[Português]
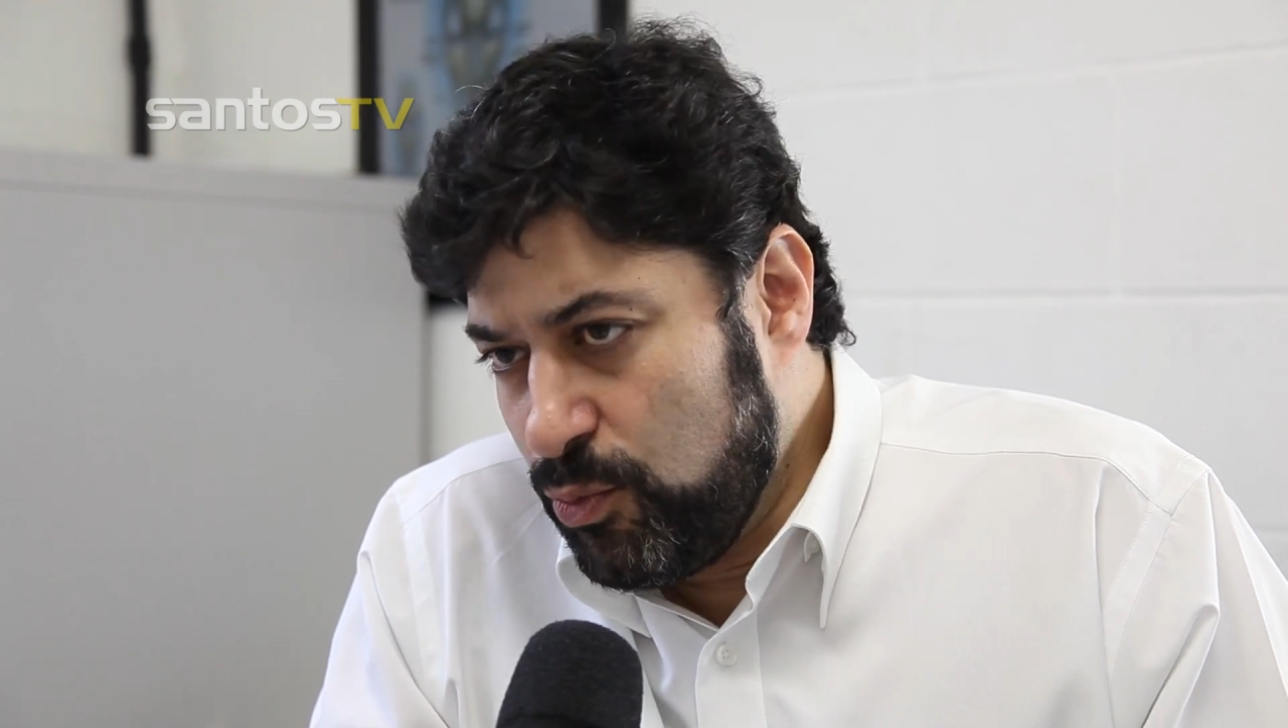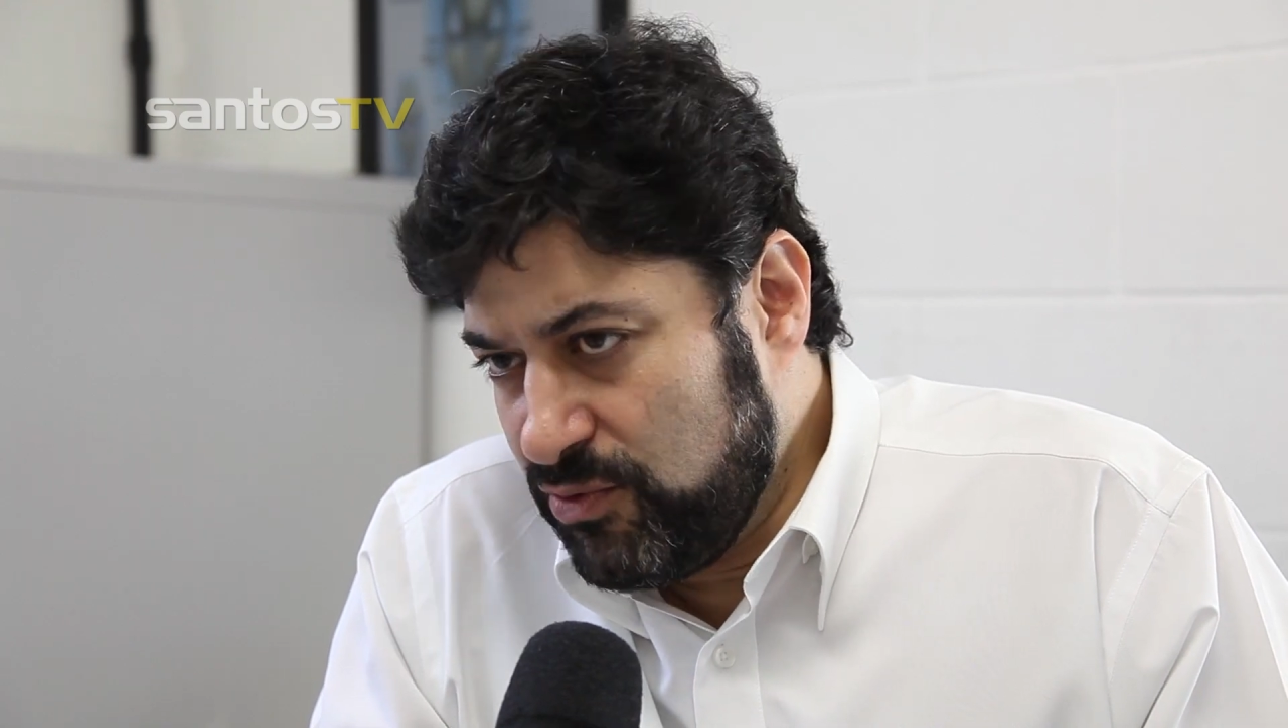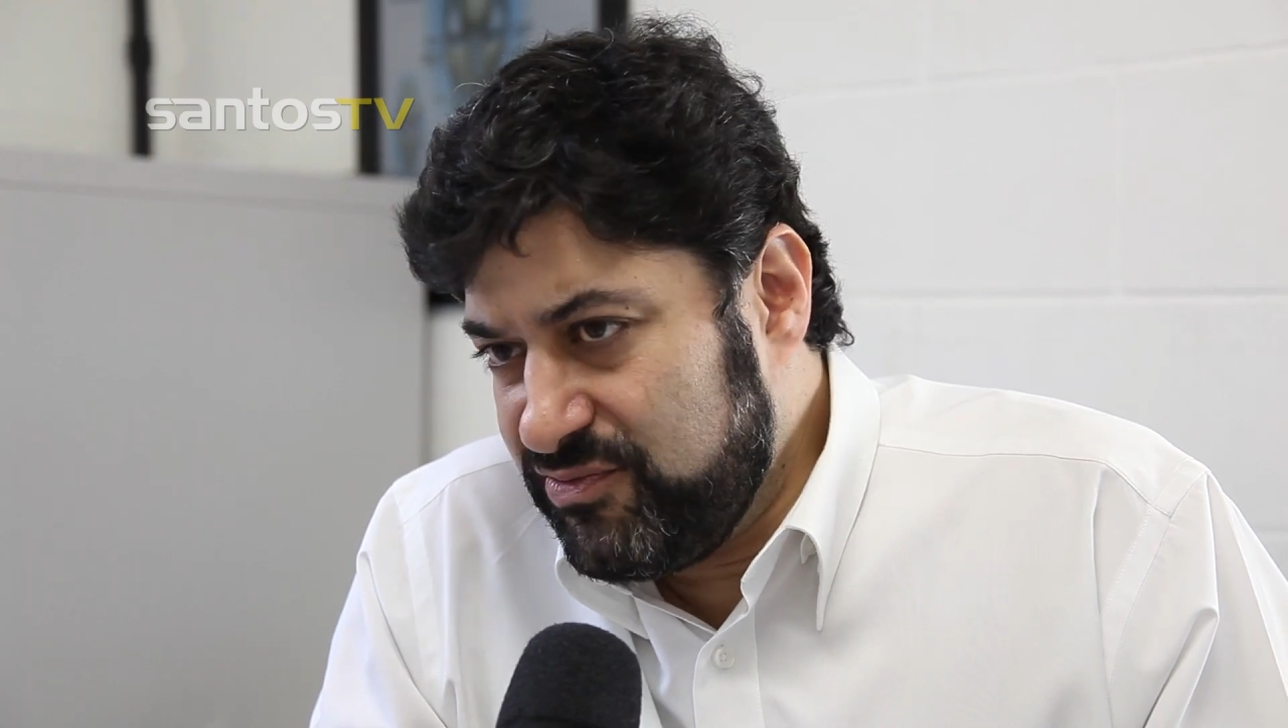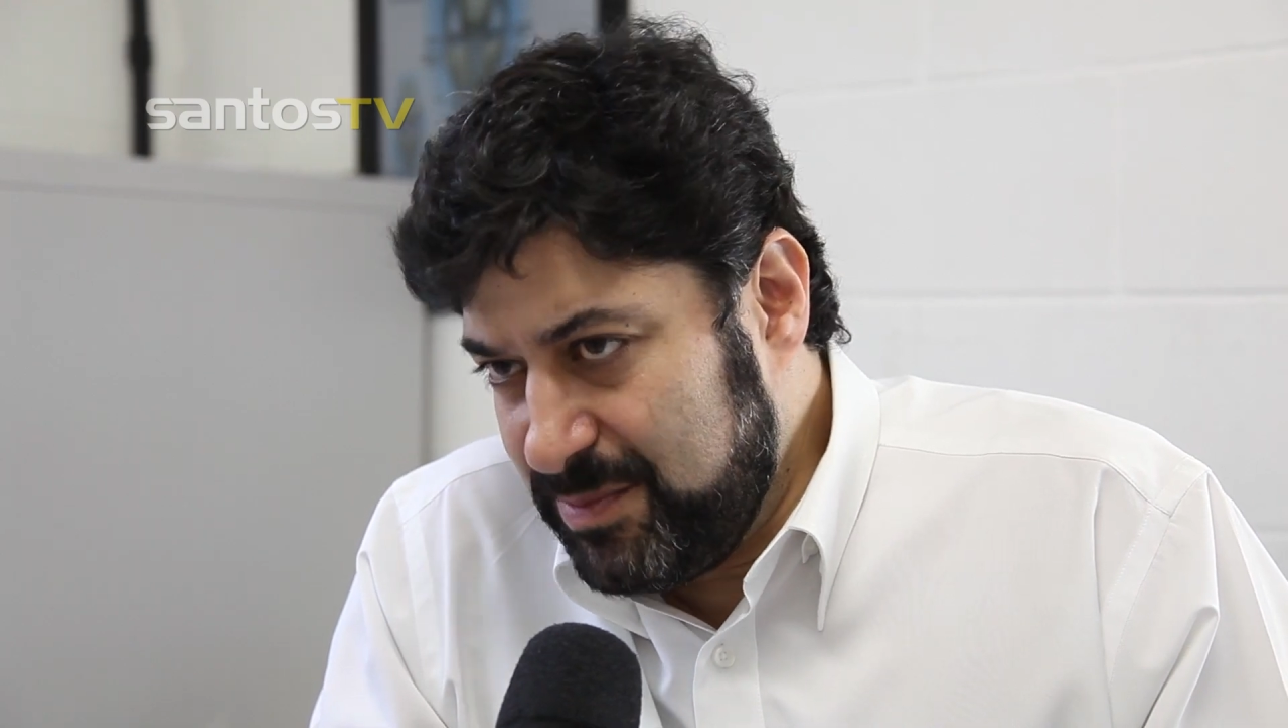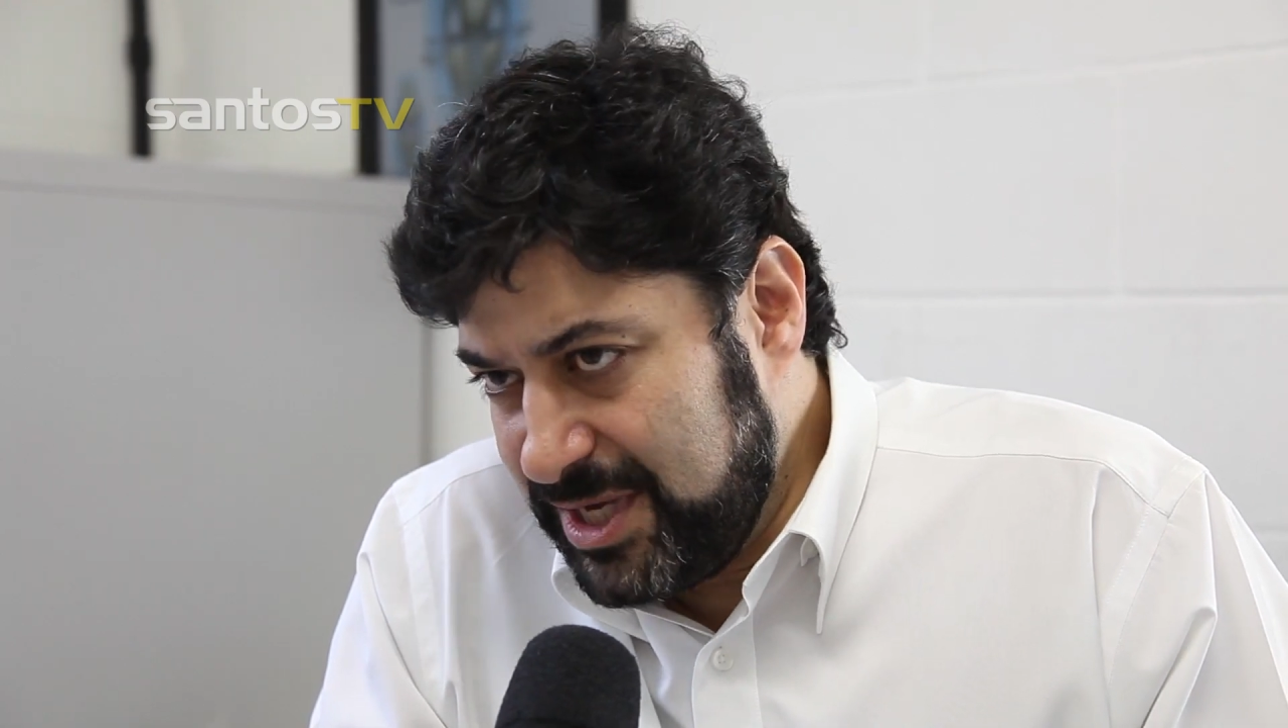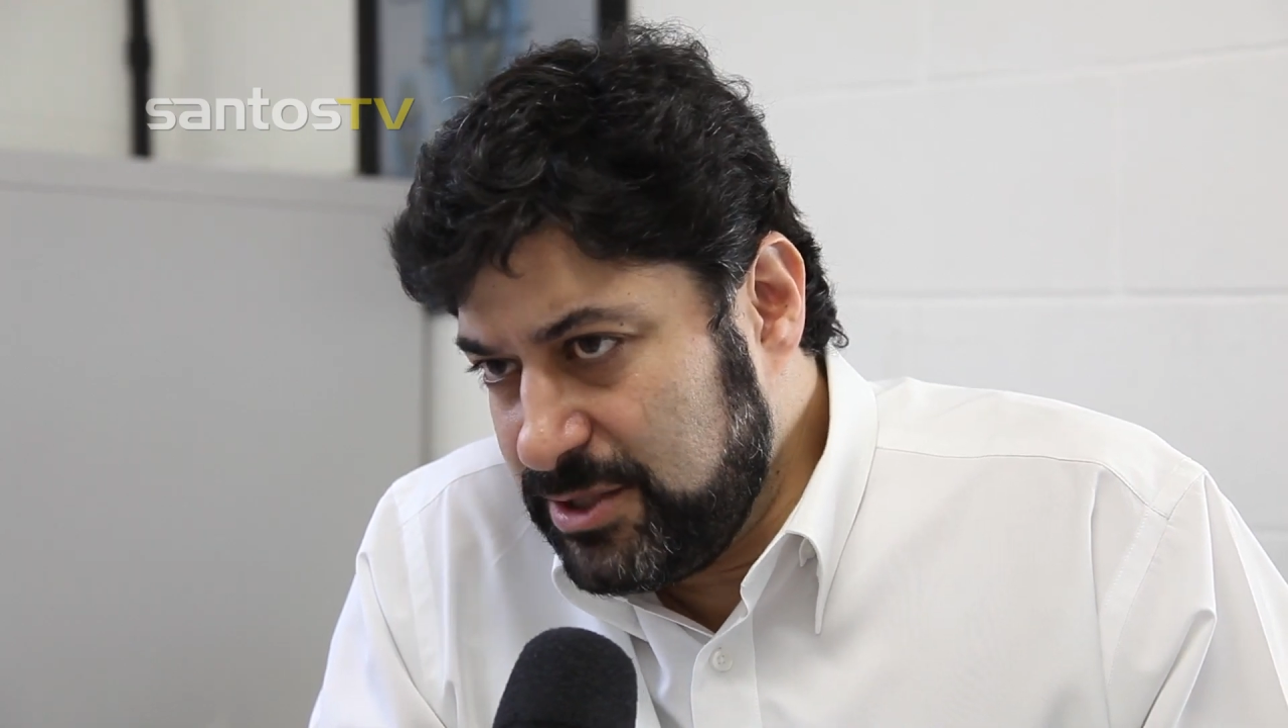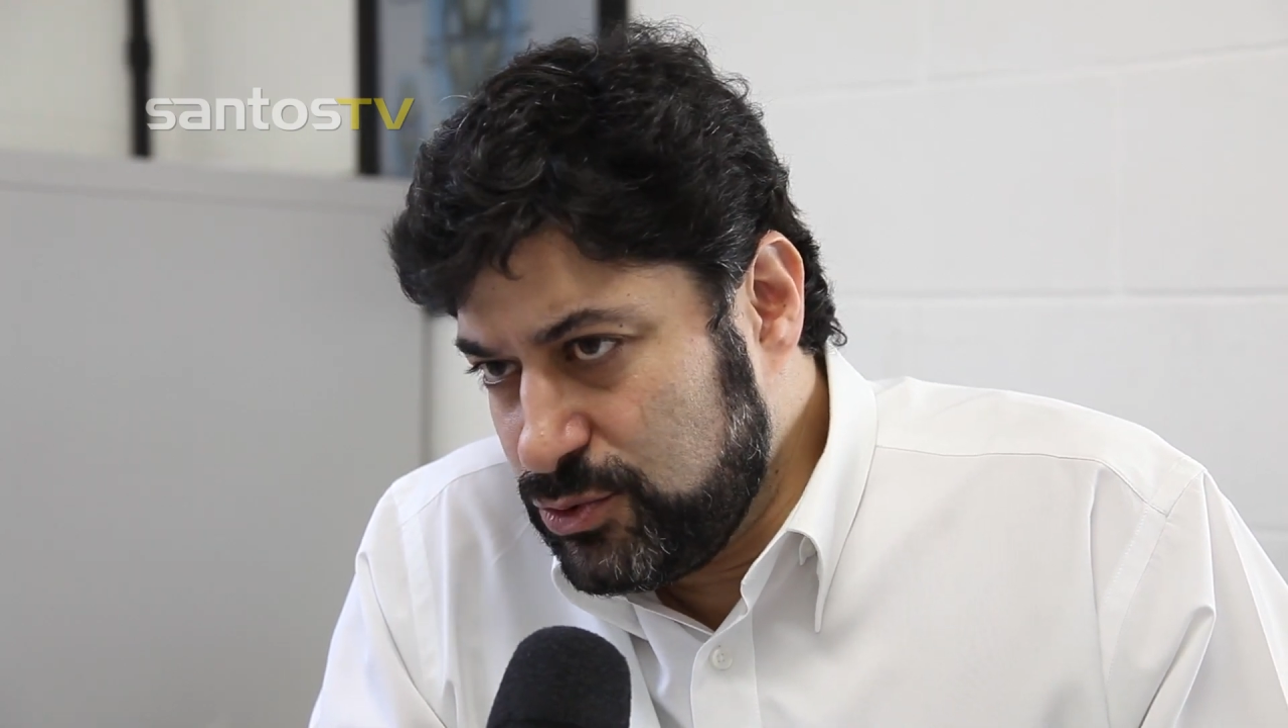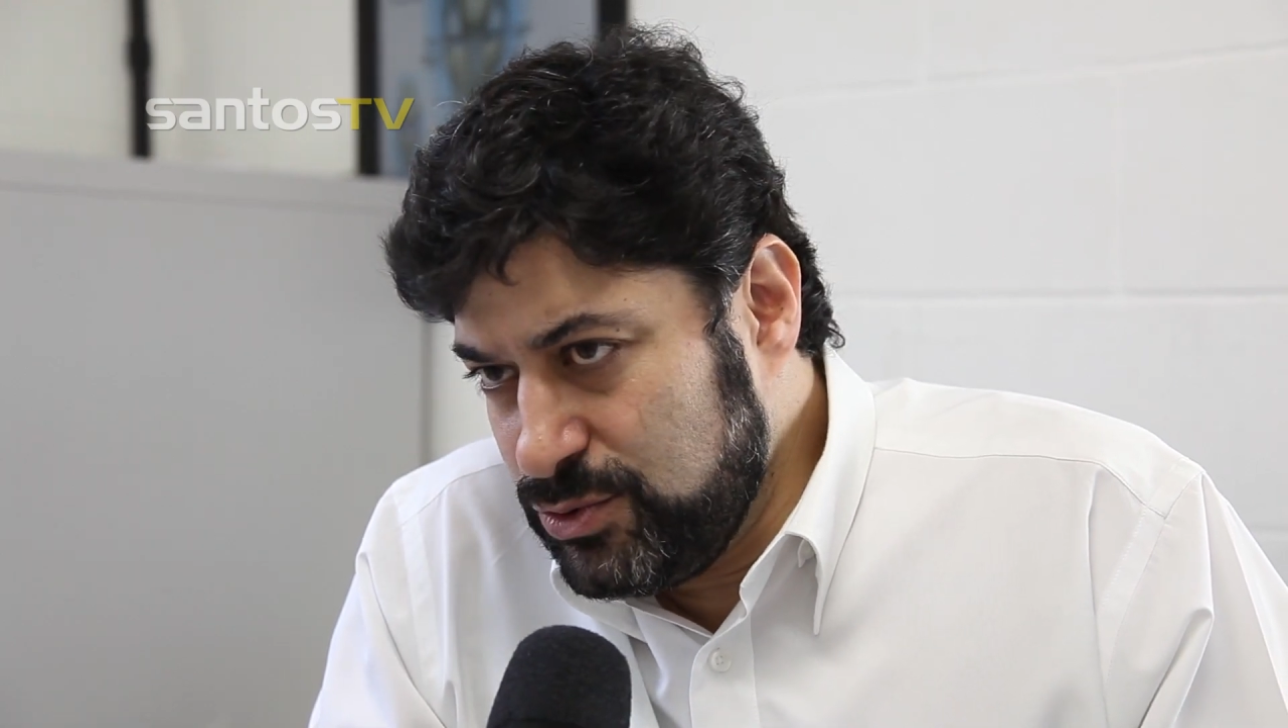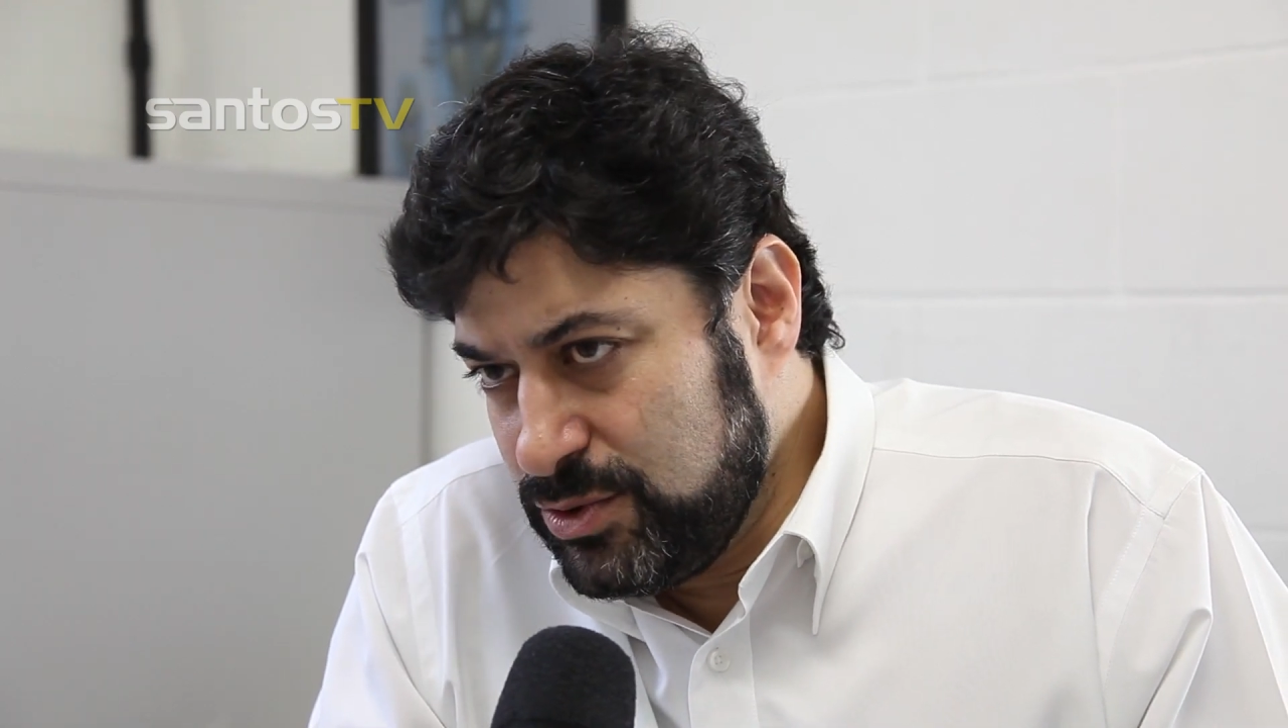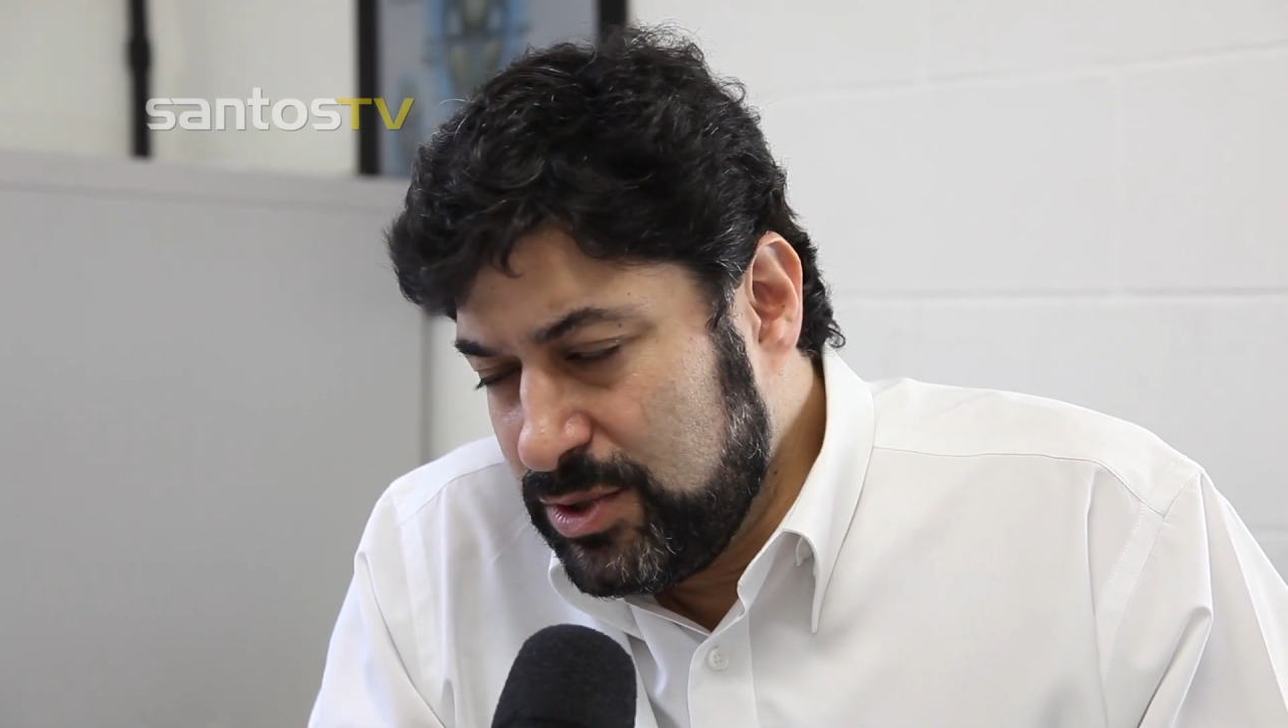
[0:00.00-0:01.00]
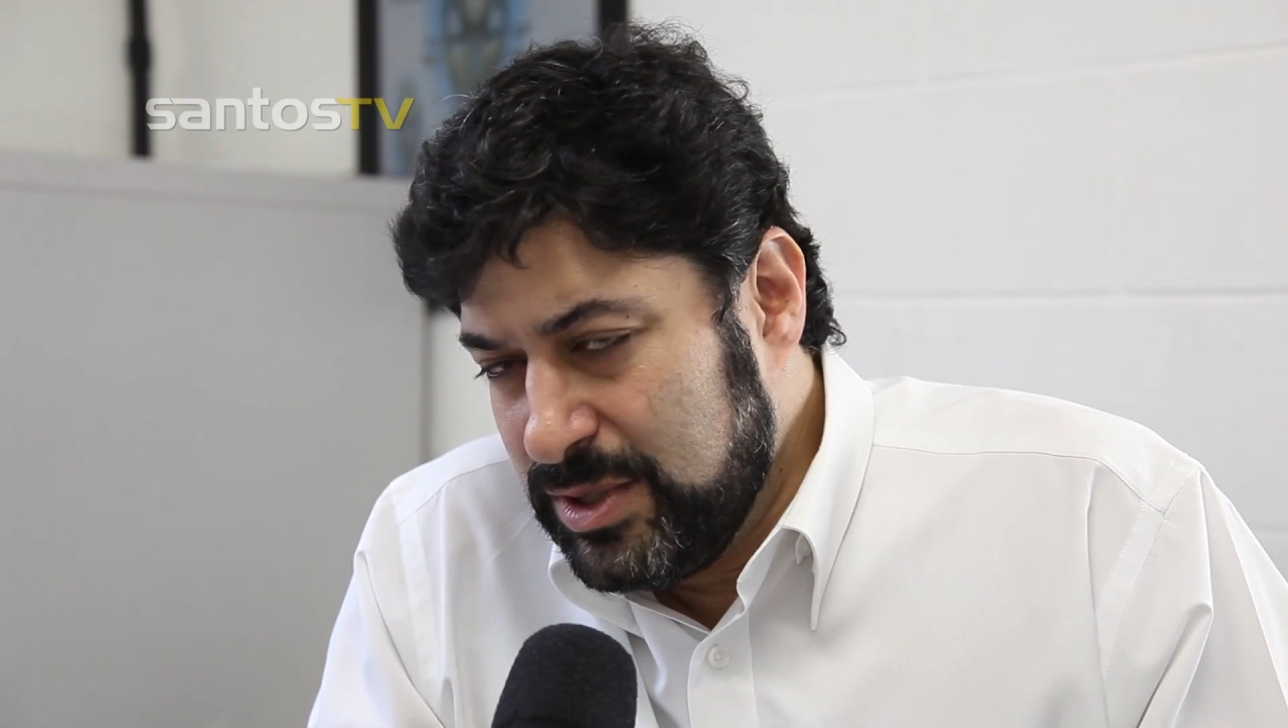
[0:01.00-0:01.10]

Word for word: movimento.